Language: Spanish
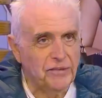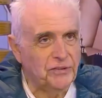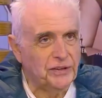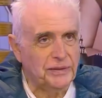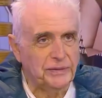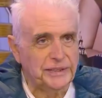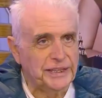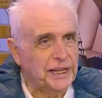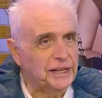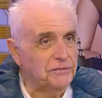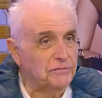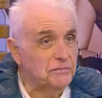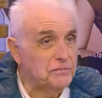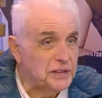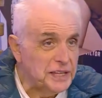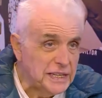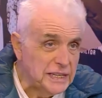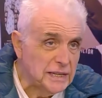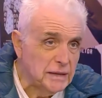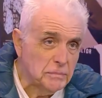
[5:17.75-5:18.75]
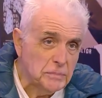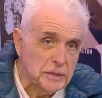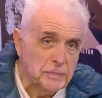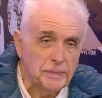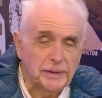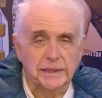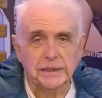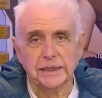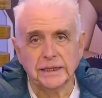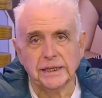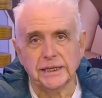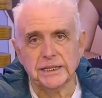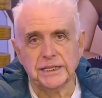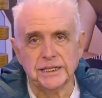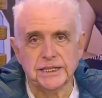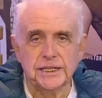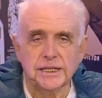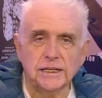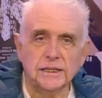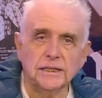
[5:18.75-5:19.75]
a faltar vida a mí para
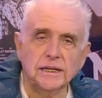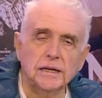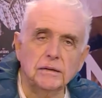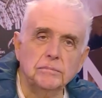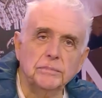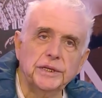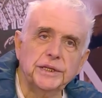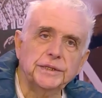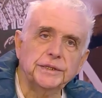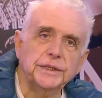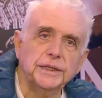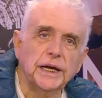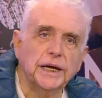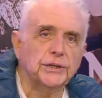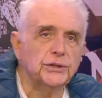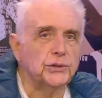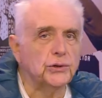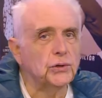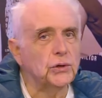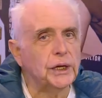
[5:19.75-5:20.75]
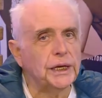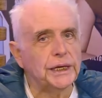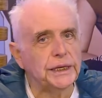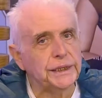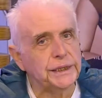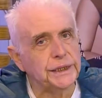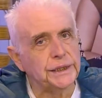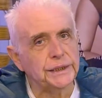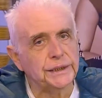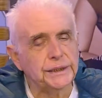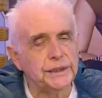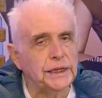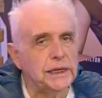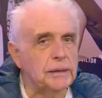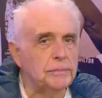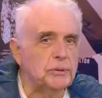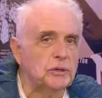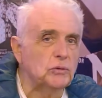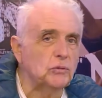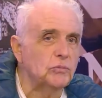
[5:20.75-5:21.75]
agradecer realmente a toda la gente
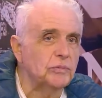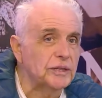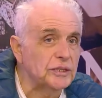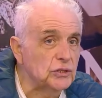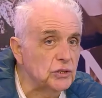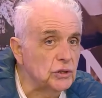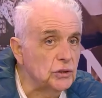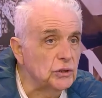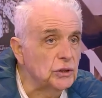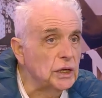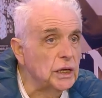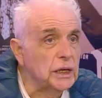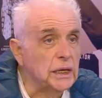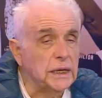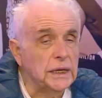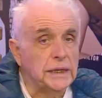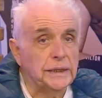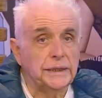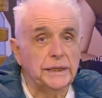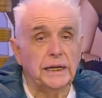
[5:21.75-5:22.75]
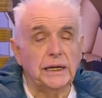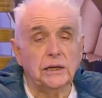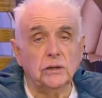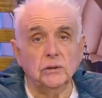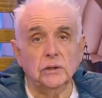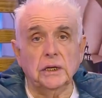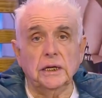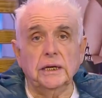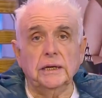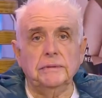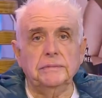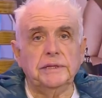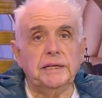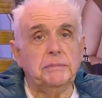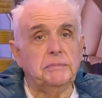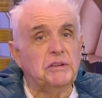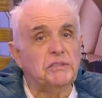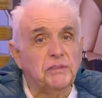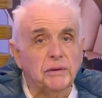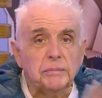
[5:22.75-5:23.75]
la preocupación de, lo,
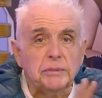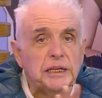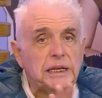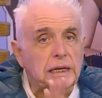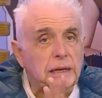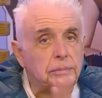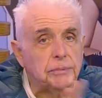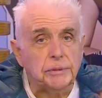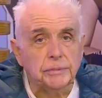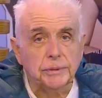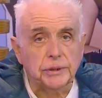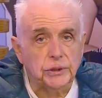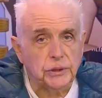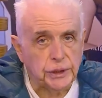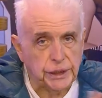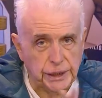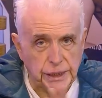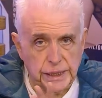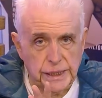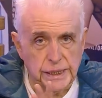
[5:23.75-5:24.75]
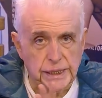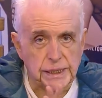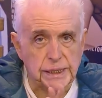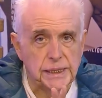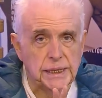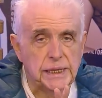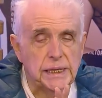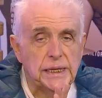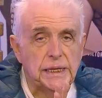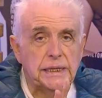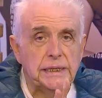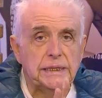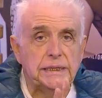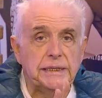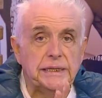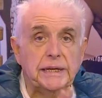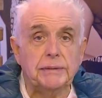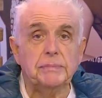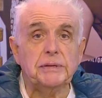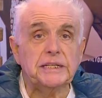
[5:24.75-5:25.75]
de mi familia, primero que nada,
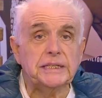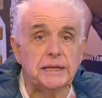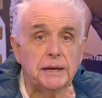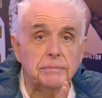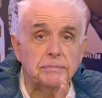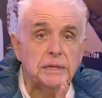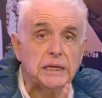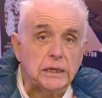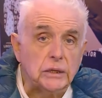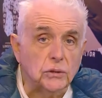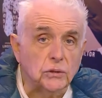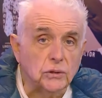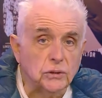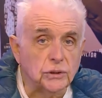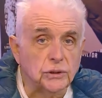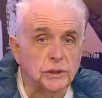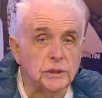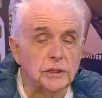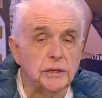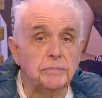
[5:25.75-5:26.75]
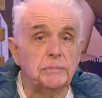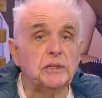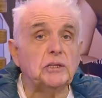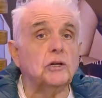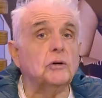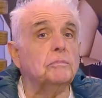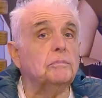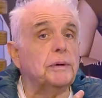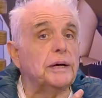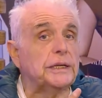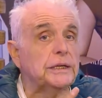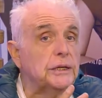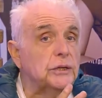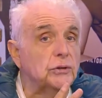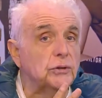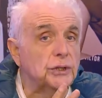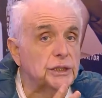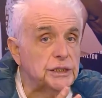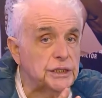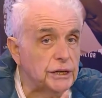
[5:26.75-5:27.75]
de mis amigos, de mis compañeros de